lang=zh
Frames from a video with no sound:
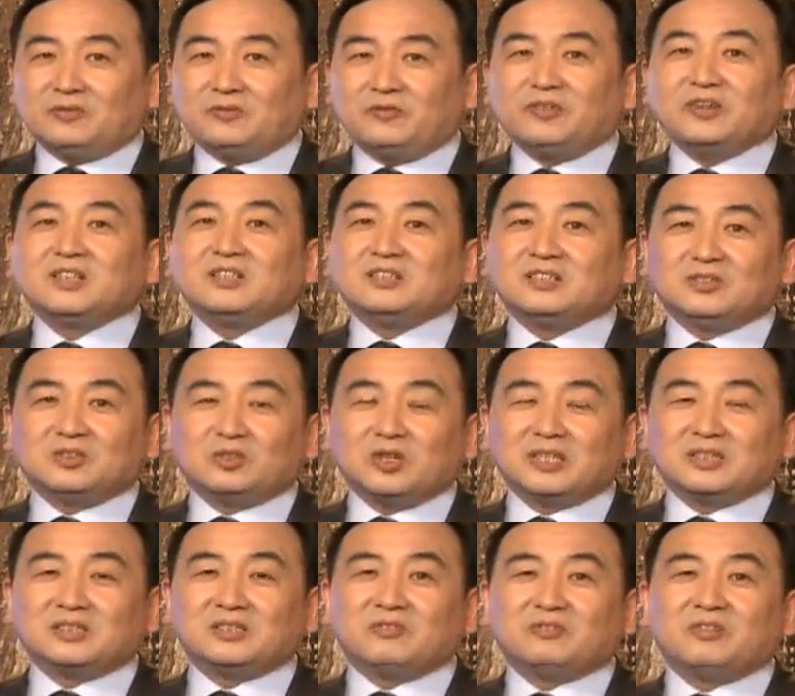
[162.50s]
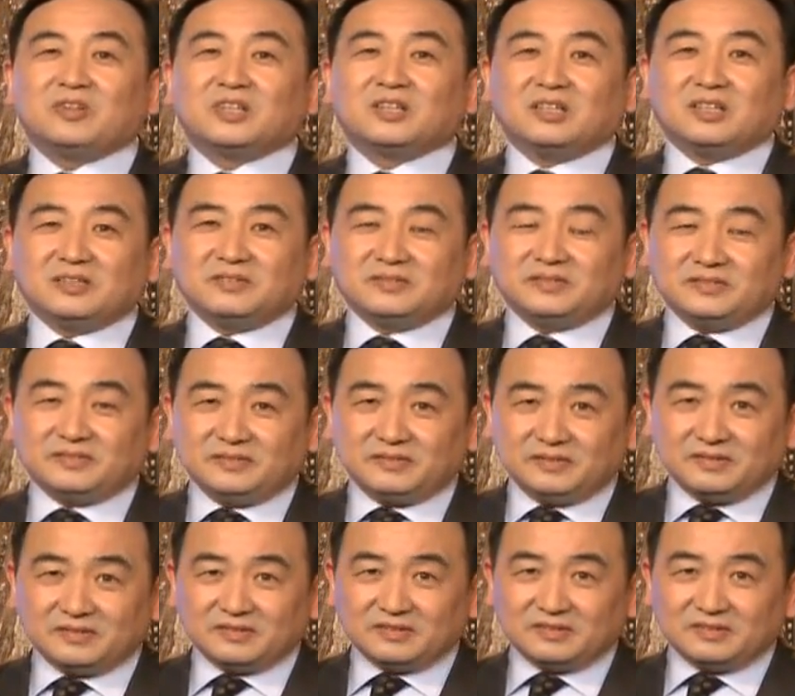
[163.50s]
疯全是疯了。
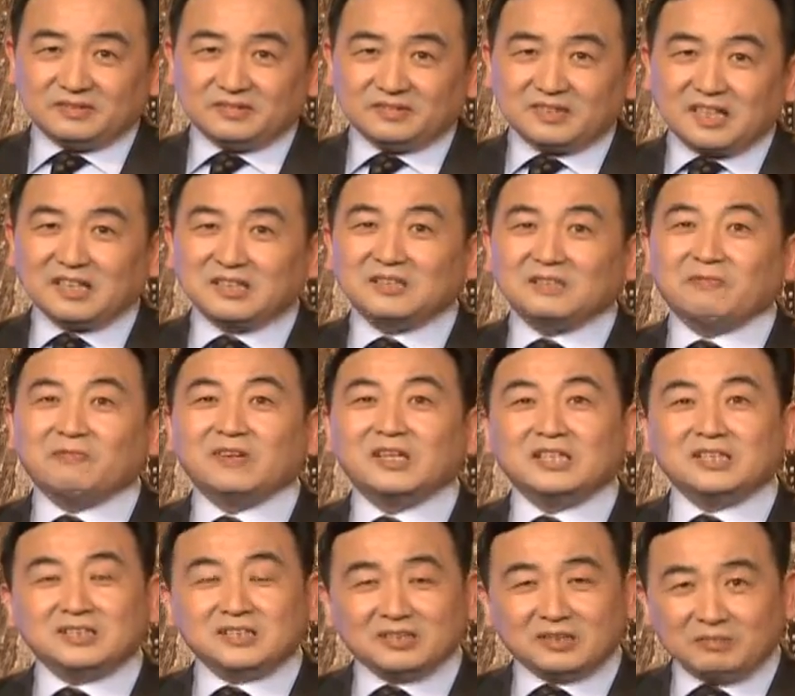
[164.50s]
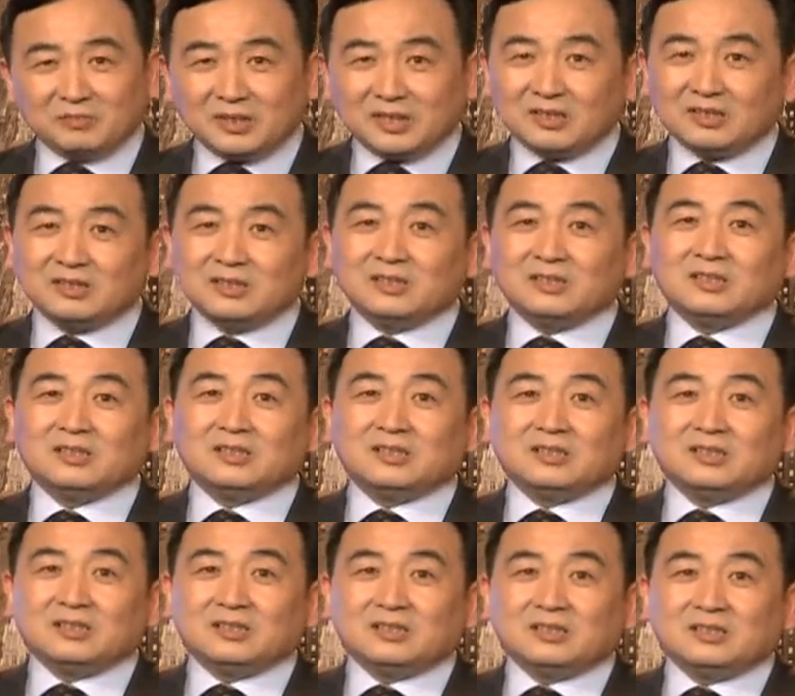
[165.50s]
但是为什么
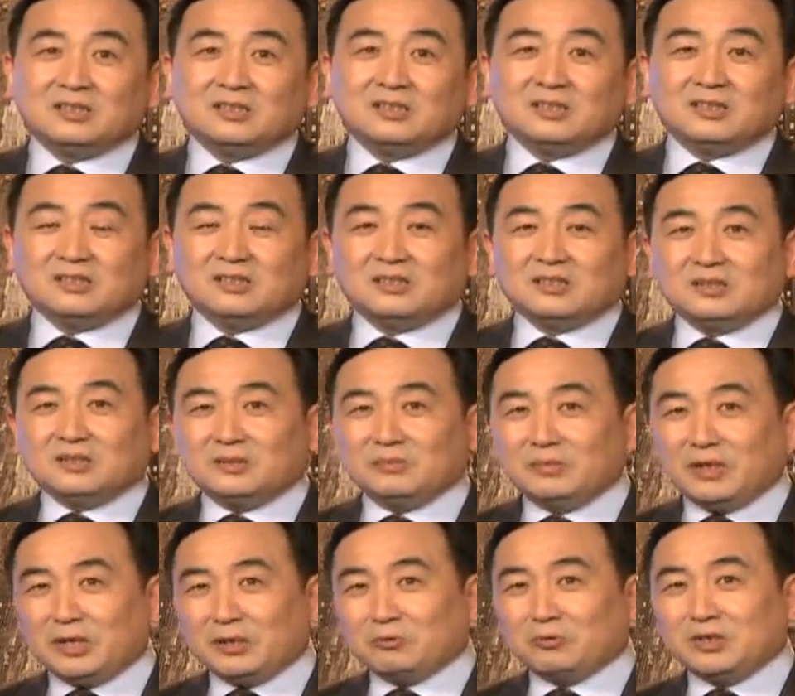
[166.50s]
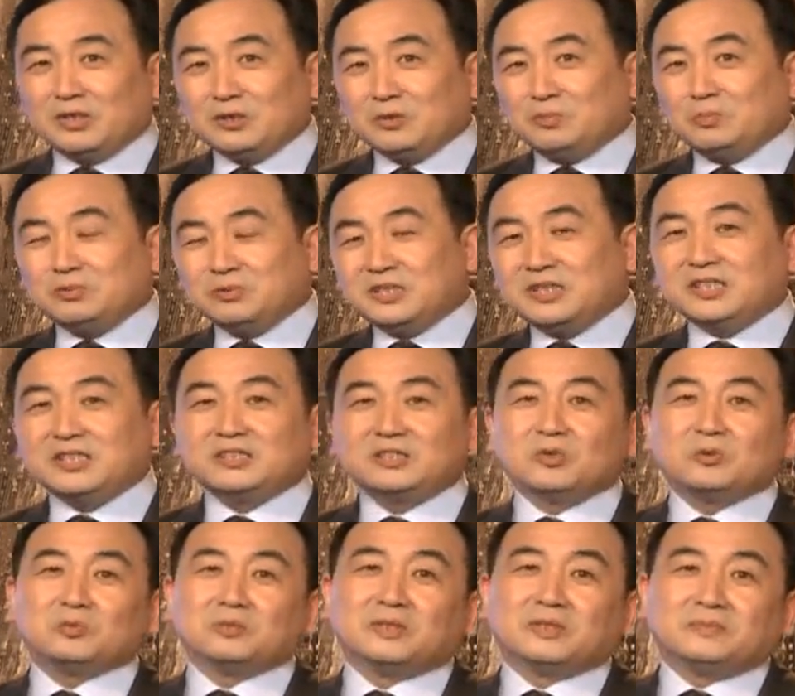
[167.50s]
美国人又不接
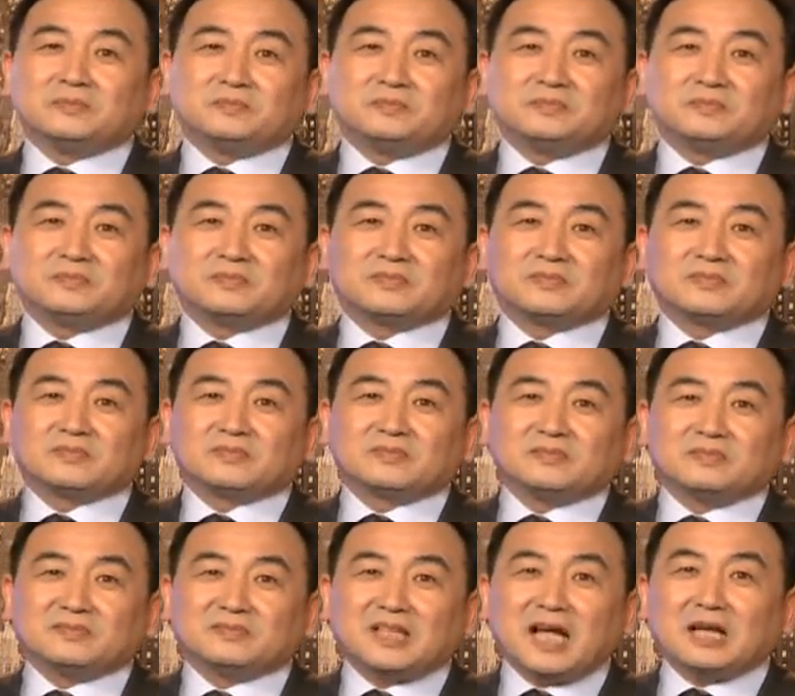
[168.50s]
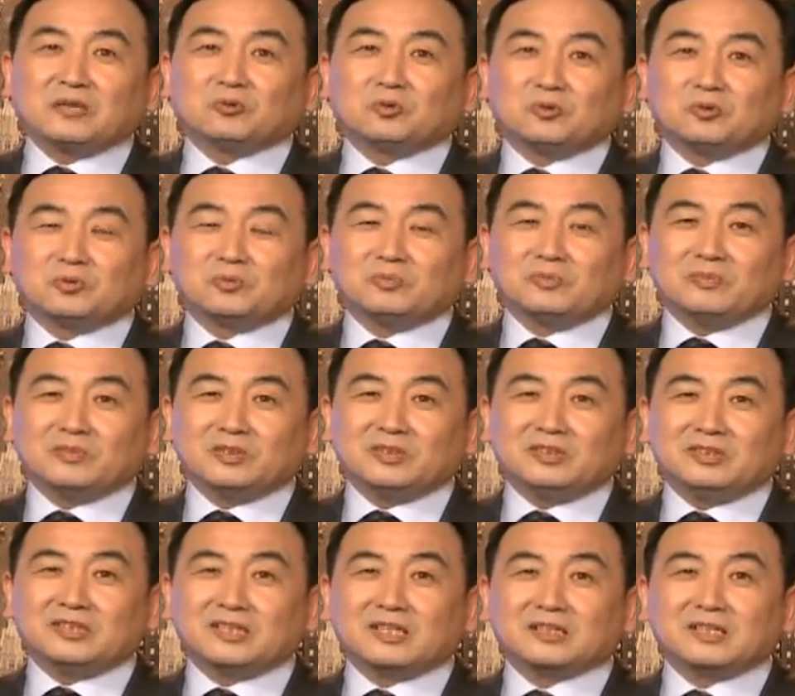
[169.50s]
受呢？大多数
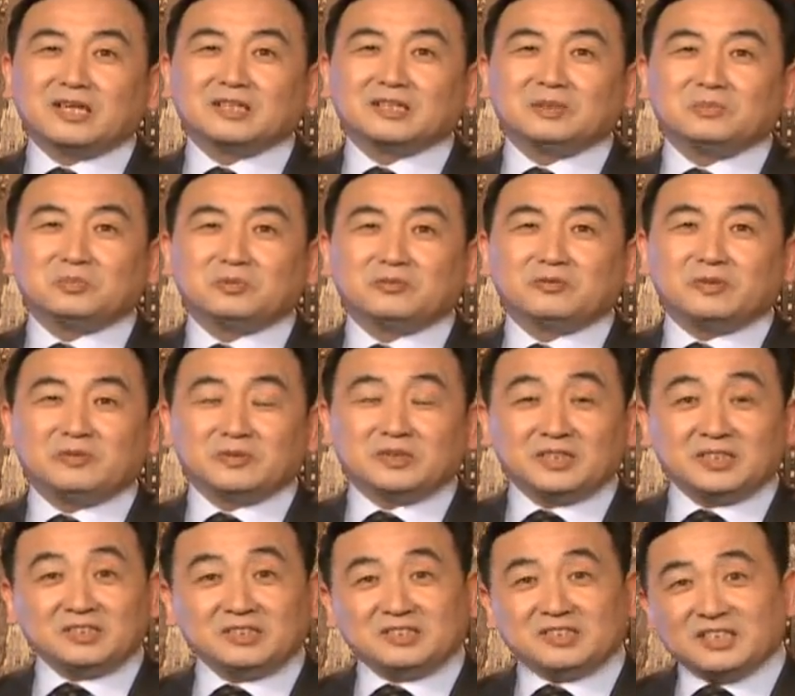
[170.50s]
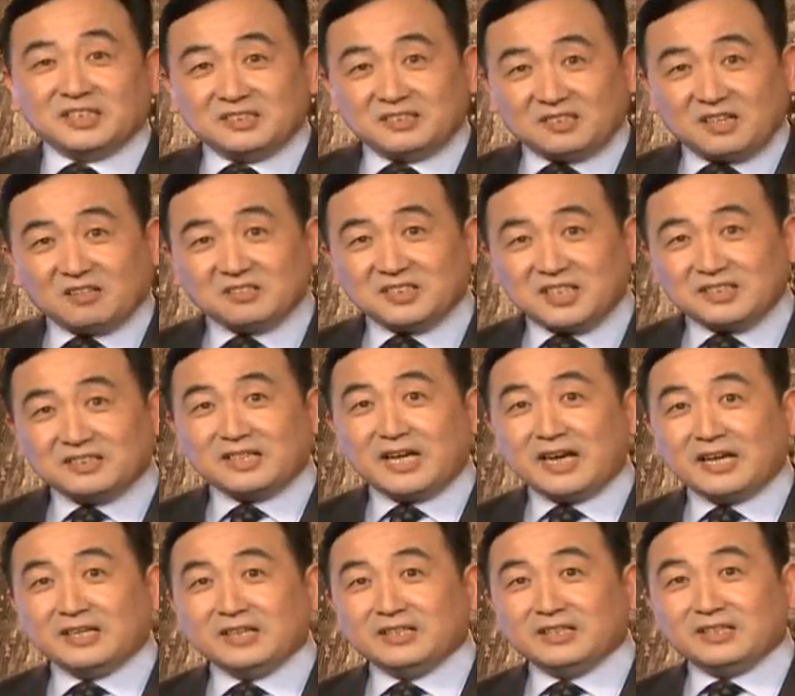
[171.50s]
相当一部分，其实截止到现
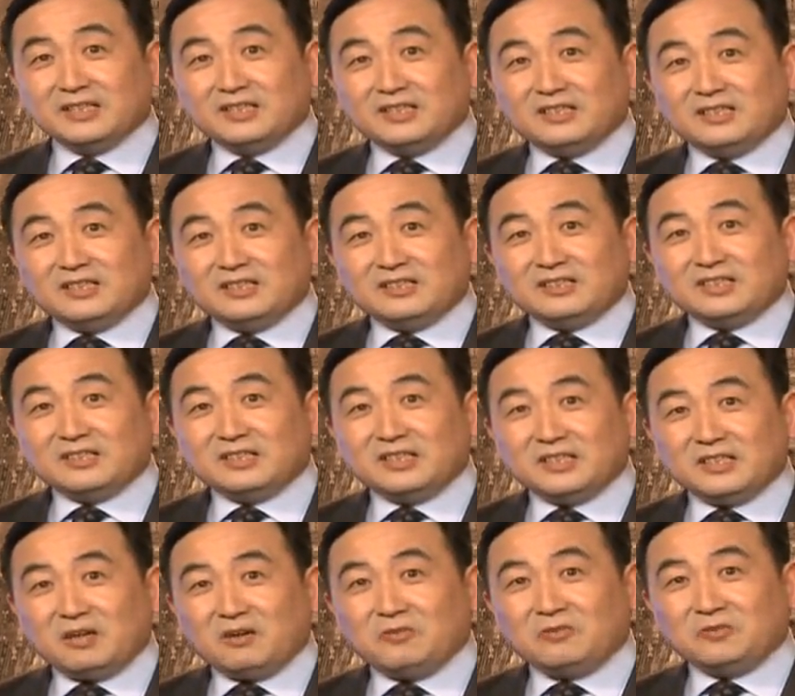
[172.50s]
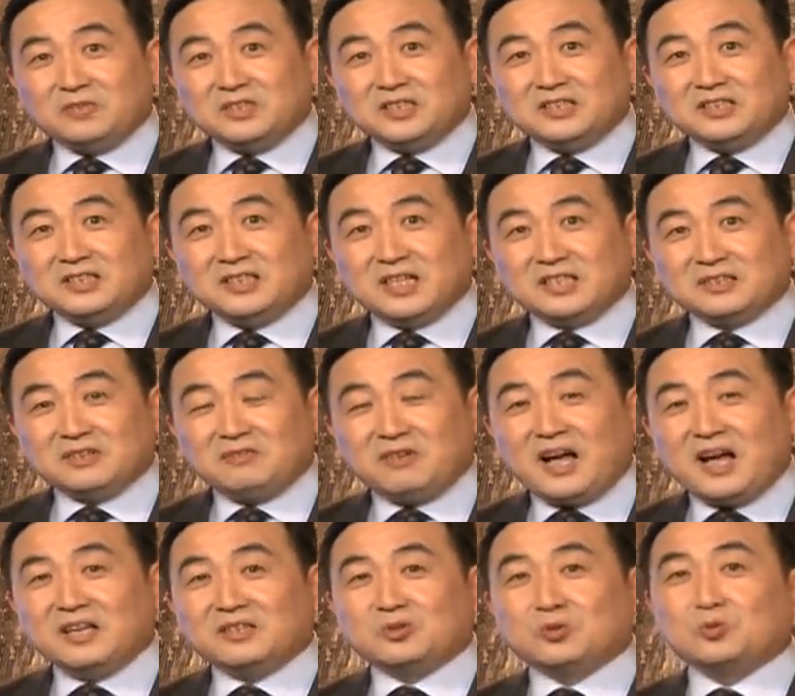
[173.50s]
在，他这条禁枪的
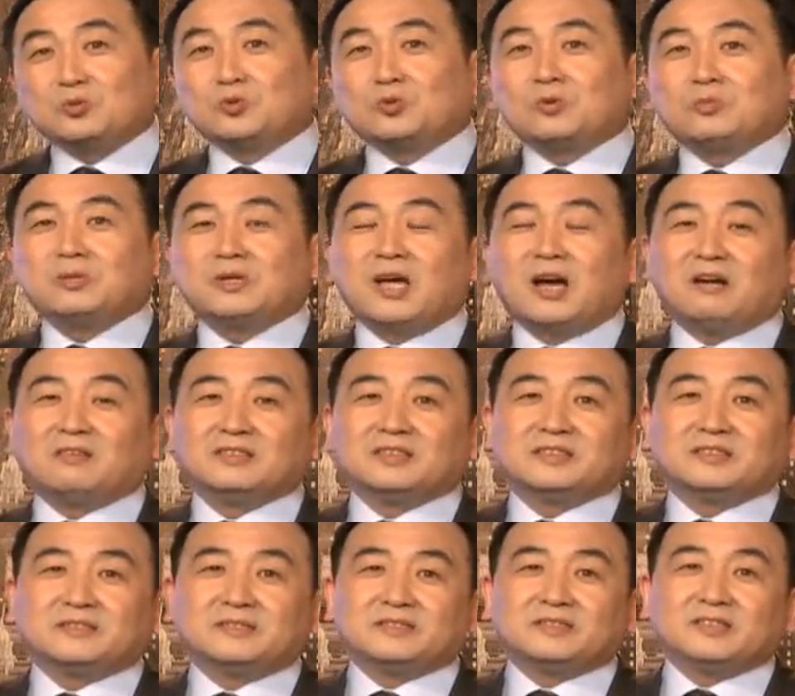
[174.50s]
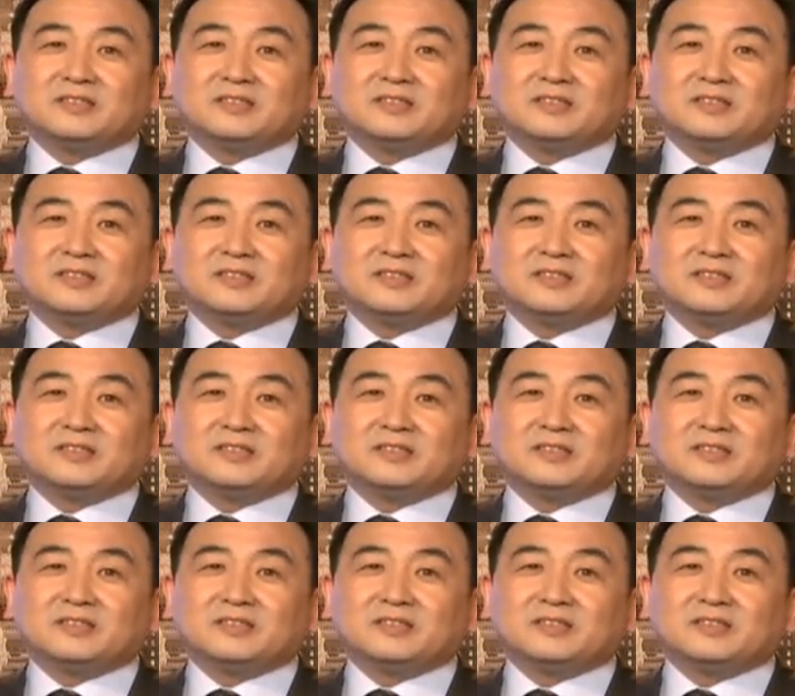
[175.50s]
法案通过不了呢。